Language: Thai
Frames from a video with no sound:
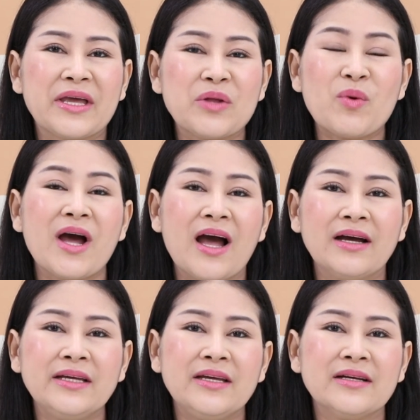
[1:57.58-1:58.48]
คิดว่า
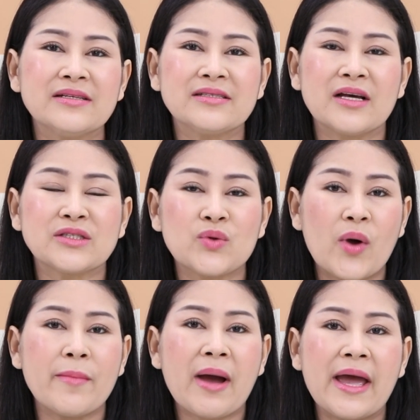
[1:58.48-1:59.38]
เอ้ยจะส
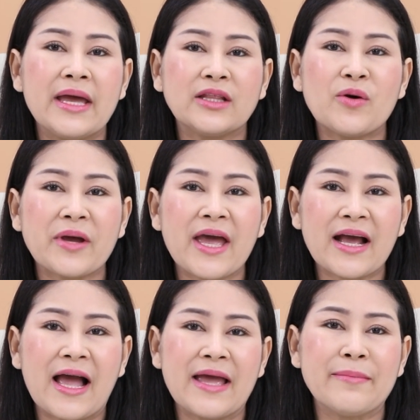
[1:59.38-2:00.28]
วยไหมต้องแก้
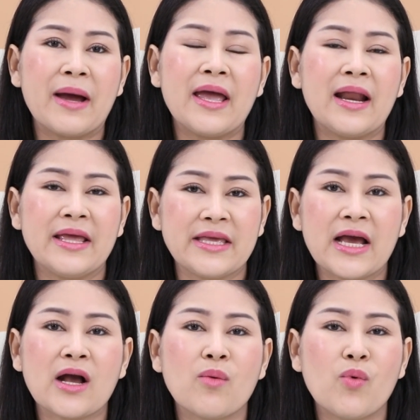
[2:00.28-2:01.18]
ไขไหมอะไร
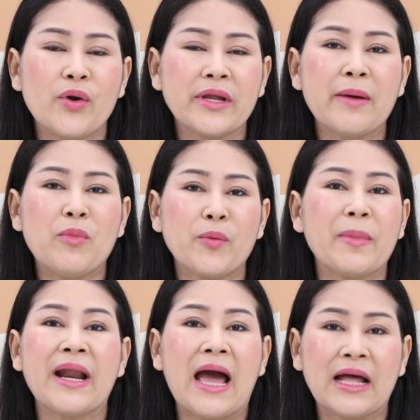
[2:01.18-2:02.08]
เงี้ยกังวลเงี้ยหมด
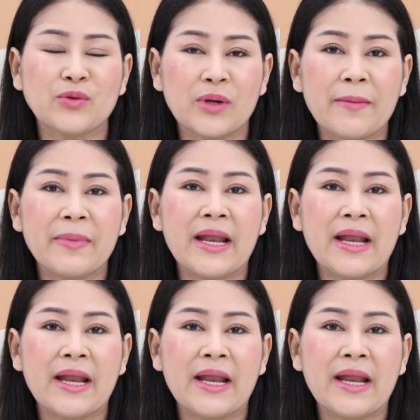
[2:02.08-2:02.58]
ปัญหาตรงนั้นไป